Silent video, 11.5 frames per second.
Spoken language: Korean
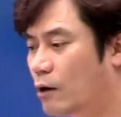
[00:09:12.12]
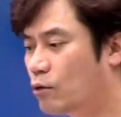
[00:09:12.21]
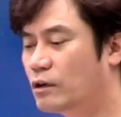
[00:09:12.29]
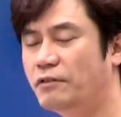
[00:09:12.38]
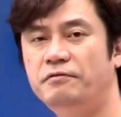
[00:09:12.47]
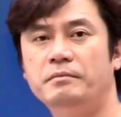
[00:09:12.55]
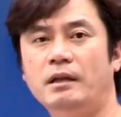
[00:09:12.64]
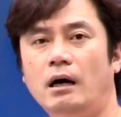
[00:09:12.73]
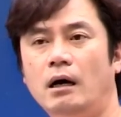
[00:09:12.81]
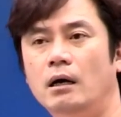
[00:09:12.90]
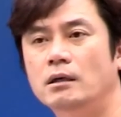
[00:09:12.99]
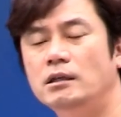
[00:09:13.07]
하고
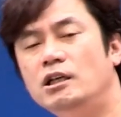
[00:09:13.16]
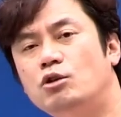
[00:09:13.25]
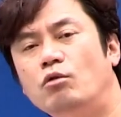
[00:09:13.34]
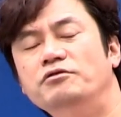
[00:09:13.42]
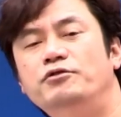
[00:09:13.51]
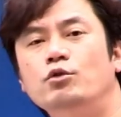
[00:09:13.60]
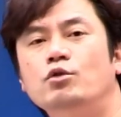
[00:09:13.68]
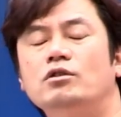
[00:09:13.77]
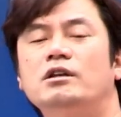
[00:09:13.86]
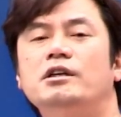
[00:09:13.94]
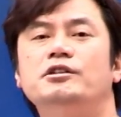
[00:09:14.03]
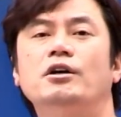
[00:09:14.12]
그랬습니다. 이권 수원동
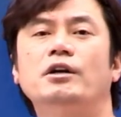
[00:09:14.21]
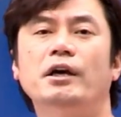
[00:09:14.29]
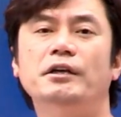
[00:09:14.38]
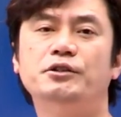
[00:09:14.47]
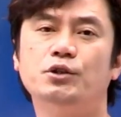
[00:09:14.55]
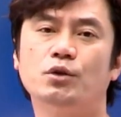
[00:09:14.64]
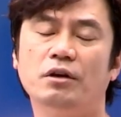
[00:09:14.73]
특히 전개했죠.